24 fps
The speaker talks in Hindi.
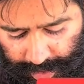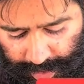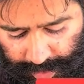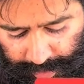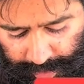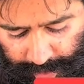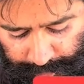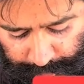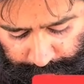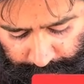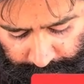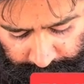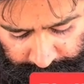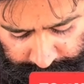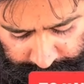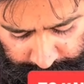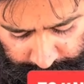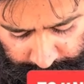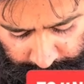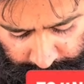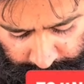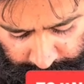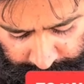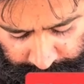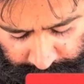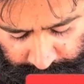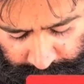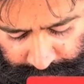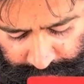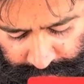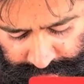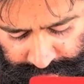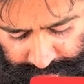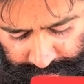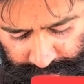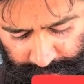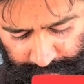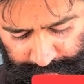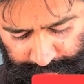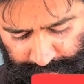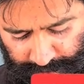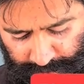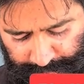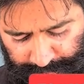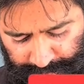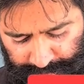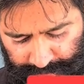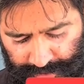अल्लाह पाक तमाम आलम इस्लाम
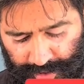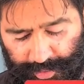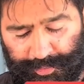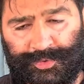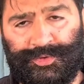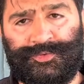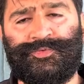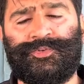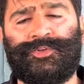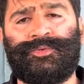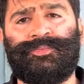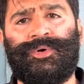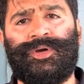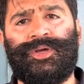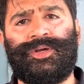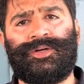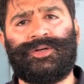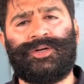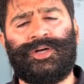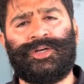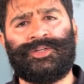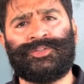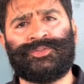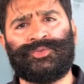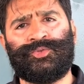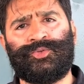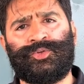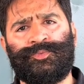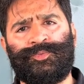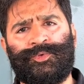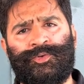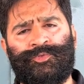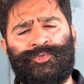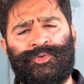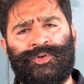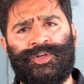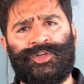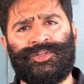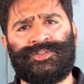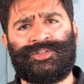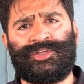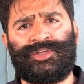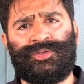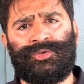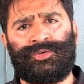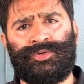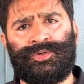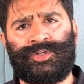पर अपनी रहमत फरमाएँ ख़ास तौर पर
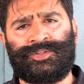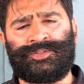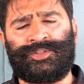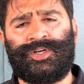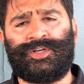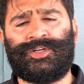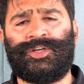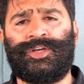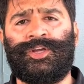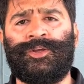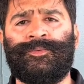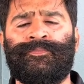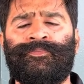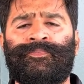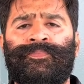फ़लस्तीन और गज़ा के